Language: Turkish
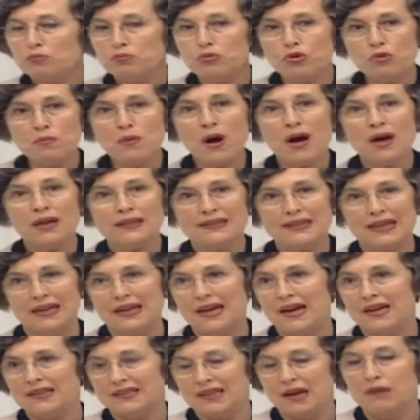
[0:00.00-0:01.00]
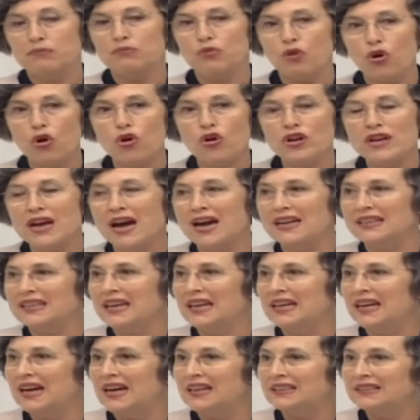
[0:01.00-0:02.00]
bu maddelerden, bu
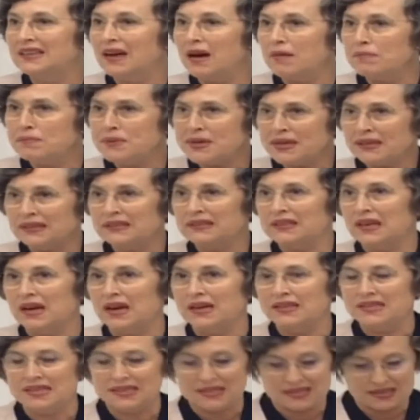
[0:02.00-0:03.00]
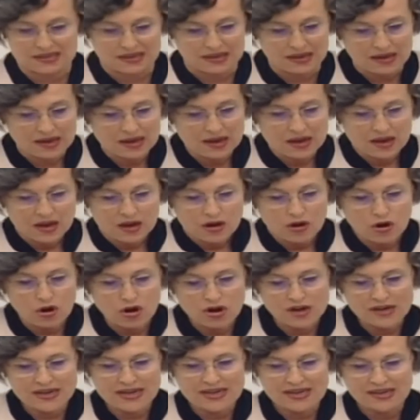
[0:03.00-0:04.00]
önergelerden bir tanesi
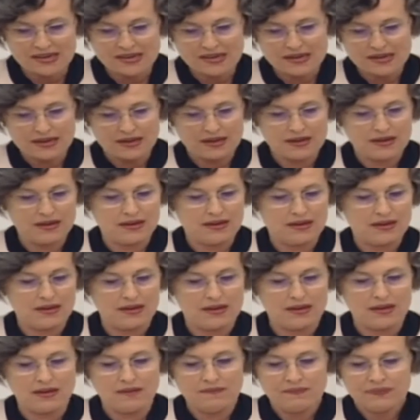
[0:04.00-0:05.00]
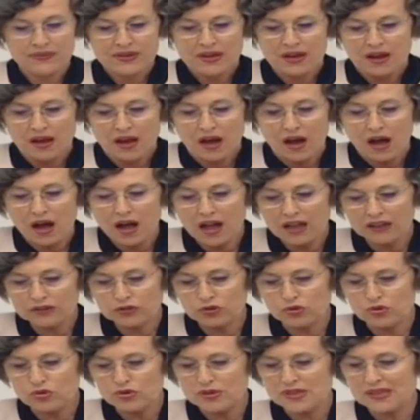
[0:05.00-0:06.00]
örneğin e,
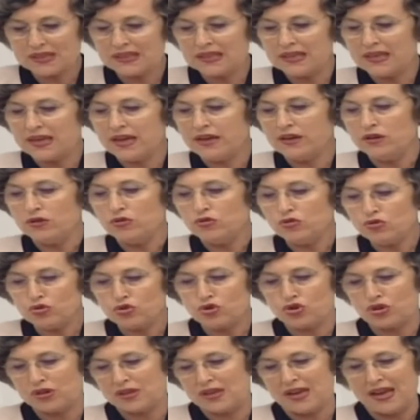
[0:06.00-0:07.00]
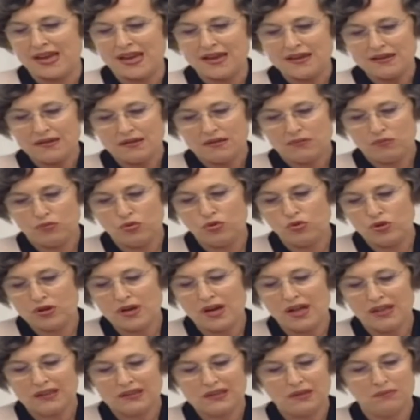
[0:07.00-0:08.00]
602'ye 3'te bu
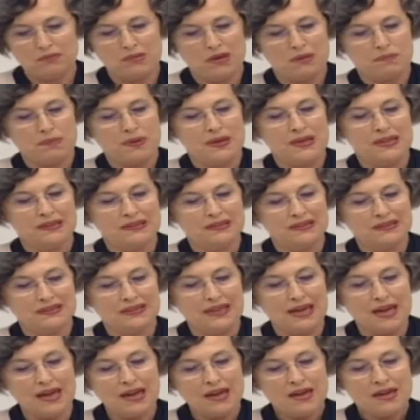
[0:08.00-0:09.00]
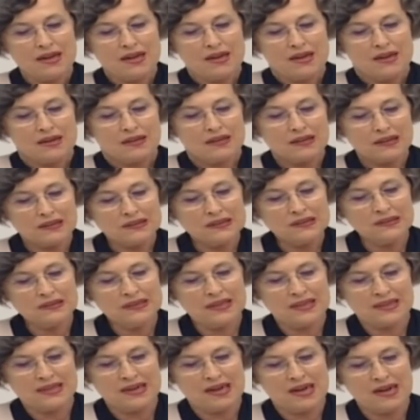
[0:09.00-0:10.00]
kalkınma planında
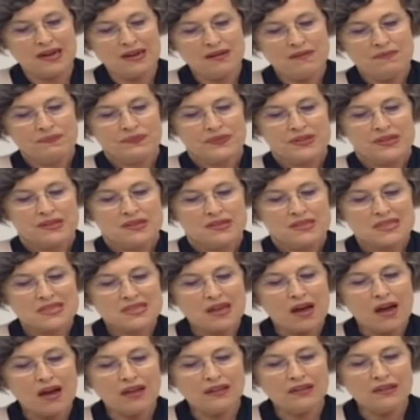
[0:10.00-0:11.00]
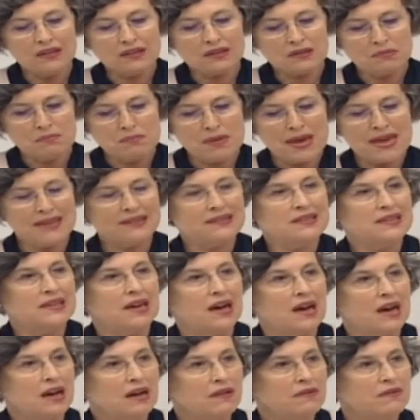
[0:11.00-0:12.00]
kadınlara sağlık,
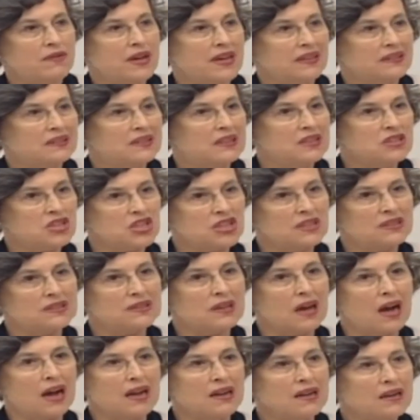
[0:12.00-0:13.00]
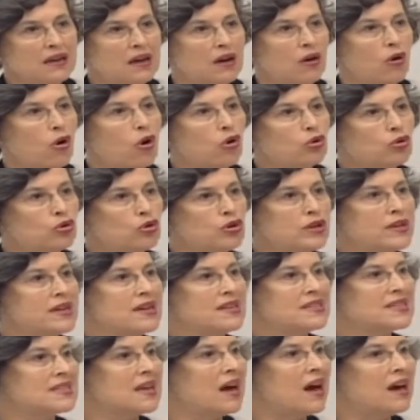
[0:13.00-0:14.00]
medya ve dijital okur
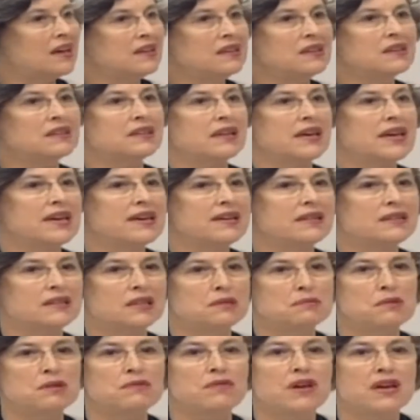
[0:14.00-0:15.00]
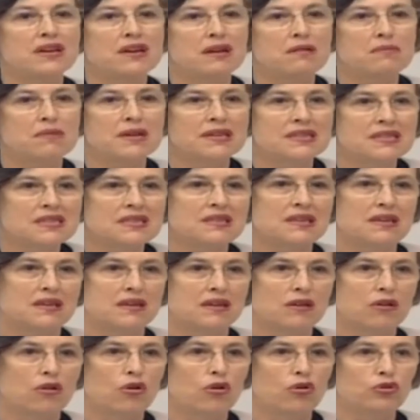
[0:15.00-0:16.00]
yazarlık eğitimi verilmesi
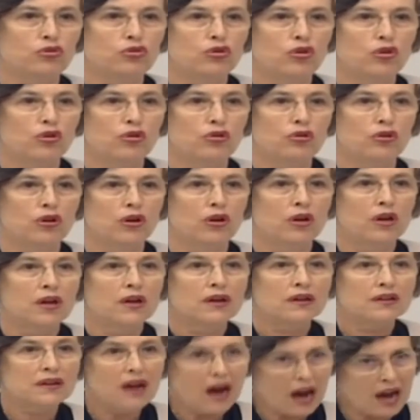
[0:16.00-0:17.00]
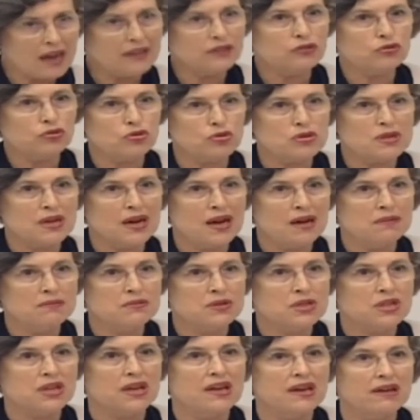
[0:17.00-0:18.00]
öngörülüyor. Gayet güzel bir
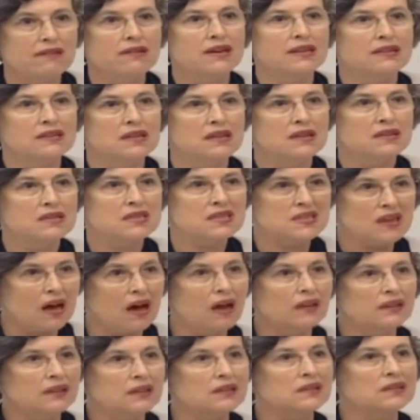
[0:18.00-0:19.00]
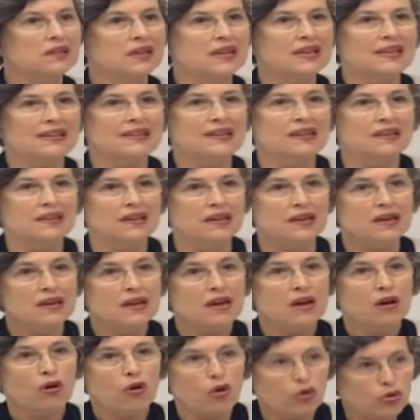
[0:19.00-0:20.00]
şey. Evet, sağlıkla ilgili
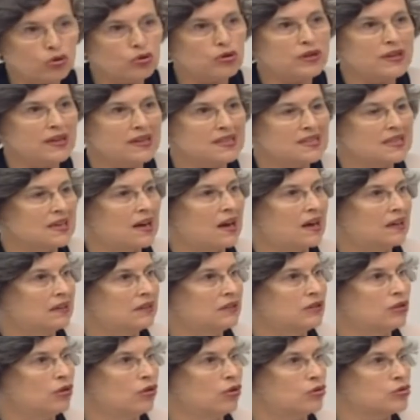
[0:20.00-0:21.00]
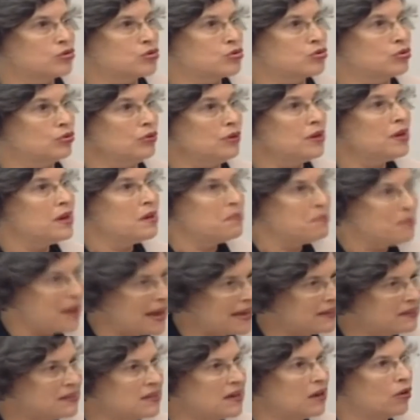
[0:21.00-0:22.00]
okur yazarlığı olsun,
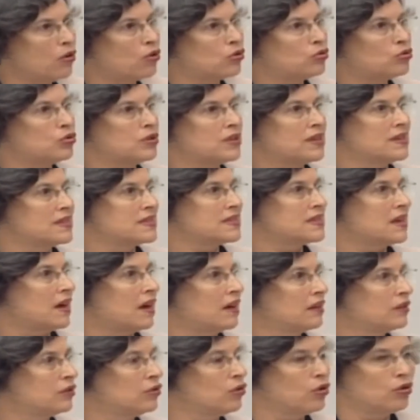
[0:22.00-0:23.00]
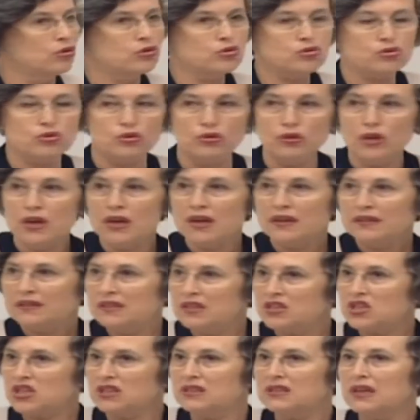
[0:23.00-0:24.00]
medya okur yazarlığı olsun,
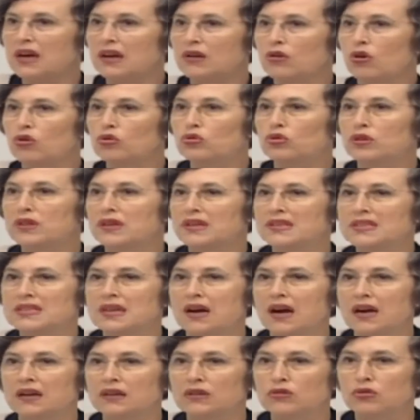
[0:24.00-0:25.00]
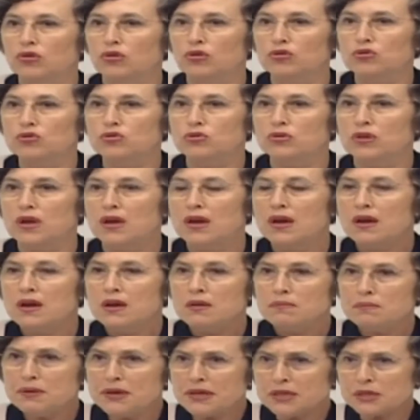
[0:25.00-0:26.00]
dijital okur yazarlık olsun.
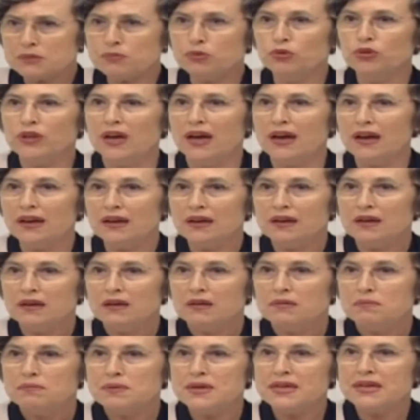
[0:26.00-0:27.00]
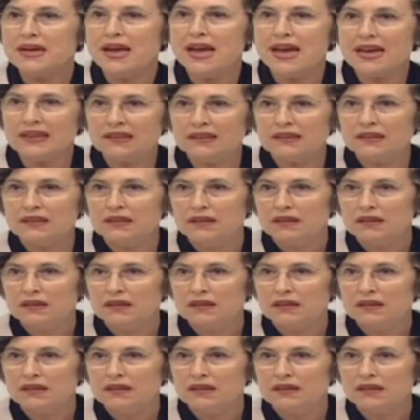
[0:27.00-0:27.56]
Biz buna bir ek